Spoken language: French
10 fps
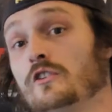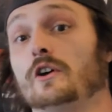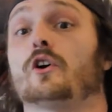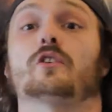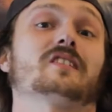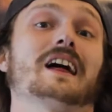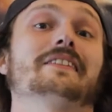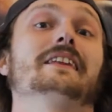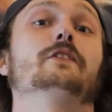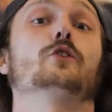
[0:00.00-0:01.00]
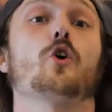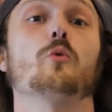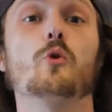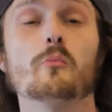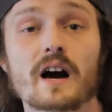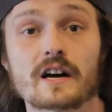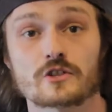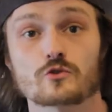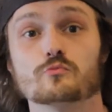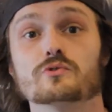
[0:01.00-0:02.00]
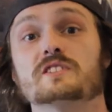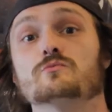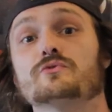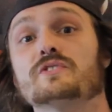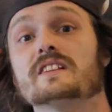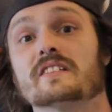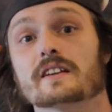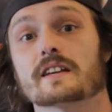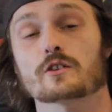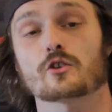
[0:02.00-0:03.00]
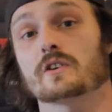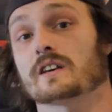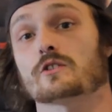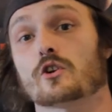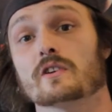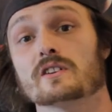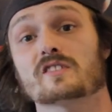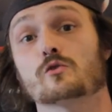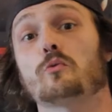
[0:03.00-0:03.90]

D'ailleurs, c'est un énorme hommage au bloody movie des années 80 et 90. Le